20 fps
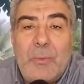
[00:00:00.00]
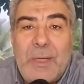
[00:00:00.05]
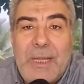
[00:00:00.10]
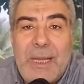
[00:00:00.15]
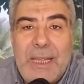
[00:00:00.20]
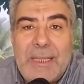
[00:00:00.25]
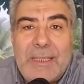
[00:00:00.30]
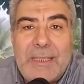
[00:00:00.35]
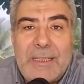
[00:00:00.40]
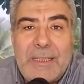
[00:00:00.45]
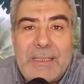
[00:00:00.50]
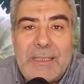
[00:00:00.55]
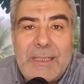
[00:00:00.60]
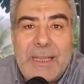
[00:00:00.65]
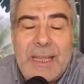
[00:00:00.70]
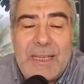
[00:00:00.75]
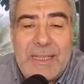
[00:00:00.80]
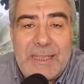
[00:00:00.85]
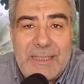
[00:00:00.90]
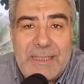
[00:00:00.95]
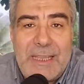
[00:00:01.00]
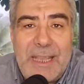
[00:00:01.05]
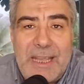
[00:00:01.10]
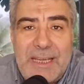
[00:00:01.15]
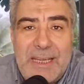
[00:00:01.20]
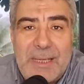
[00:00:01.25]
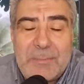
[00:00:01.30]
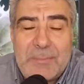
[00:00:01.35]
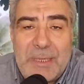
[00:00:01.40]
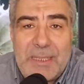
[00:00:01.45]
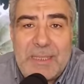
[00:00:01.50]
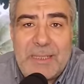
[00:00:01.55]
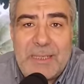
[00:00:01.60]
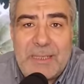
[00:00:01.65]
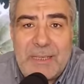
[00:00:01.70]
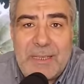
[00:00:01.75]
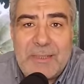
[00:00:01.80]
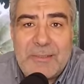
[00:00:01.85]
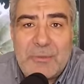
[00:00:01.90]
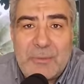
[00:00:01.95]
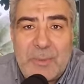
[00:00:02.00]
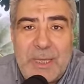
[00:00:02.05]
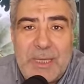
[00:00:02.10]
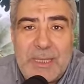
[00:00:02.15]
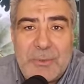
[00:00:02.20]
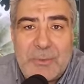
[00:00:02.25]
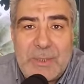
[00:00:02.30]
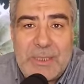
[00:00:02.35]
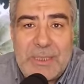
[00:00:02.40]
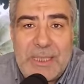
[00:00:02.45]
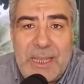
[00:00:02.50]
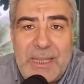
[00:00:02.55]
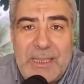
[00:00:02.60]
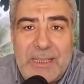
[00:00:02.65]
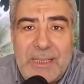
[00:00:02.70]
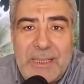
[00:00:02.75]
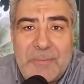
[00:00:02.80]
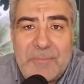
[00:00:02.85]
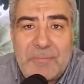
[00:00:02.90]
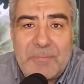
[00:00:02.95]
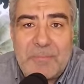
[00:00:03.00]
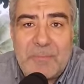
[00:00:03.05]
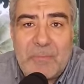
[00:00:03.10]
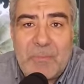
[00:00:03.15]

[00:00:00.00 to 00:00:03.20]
ولكن هل تعلم ان الله سبحانه وتعالى